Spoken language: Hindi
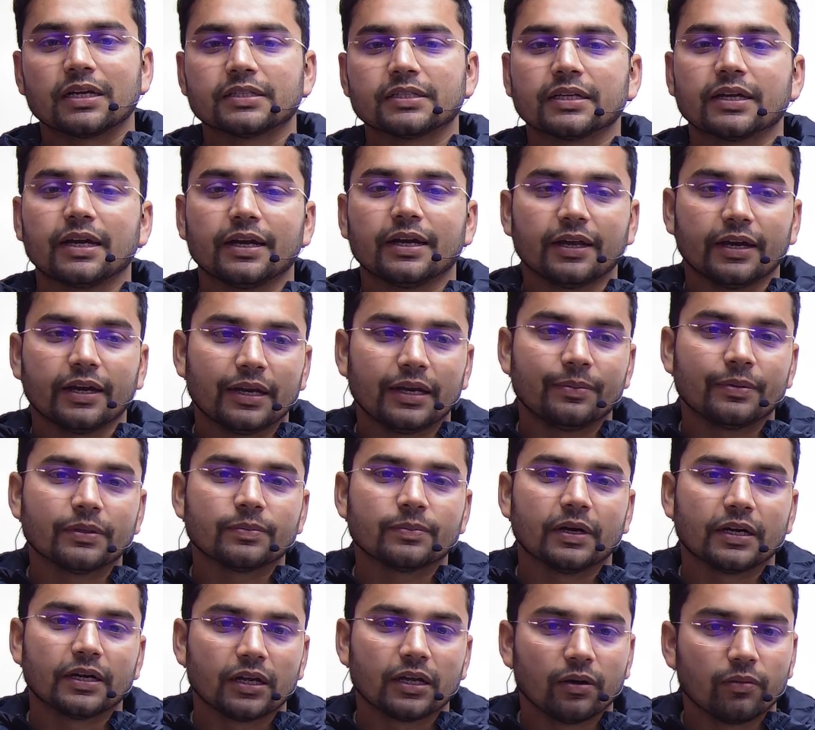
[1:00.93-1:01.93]
से कैटेगरी में
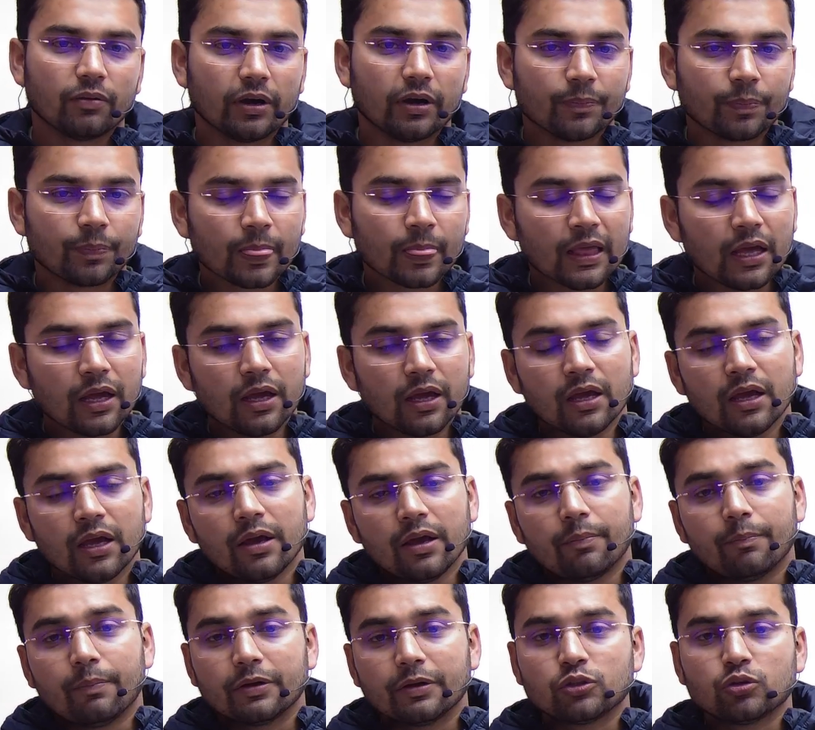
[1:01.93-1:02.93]

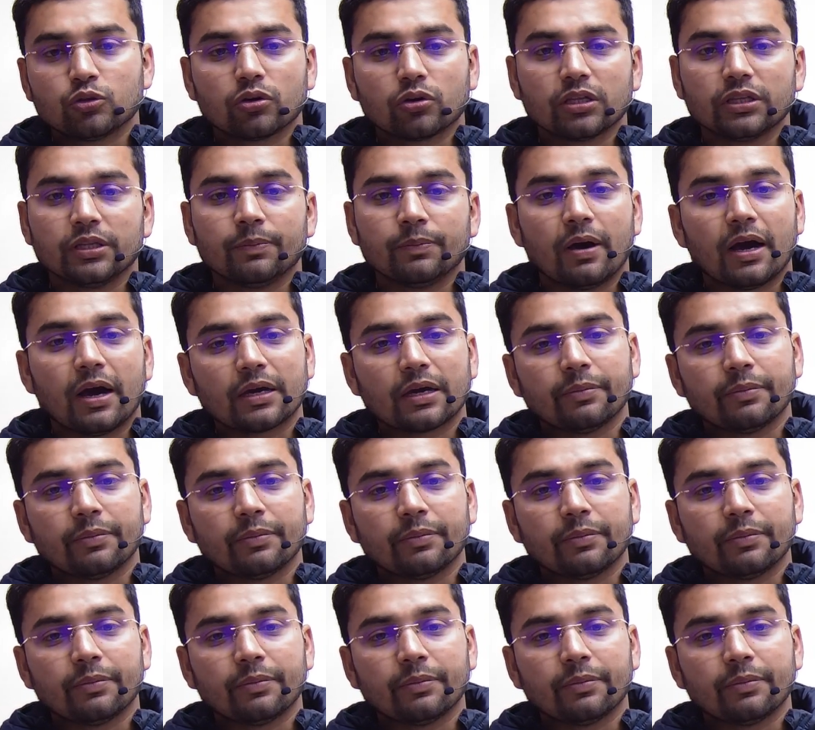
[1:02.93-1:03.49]
बच्चों के दिमाग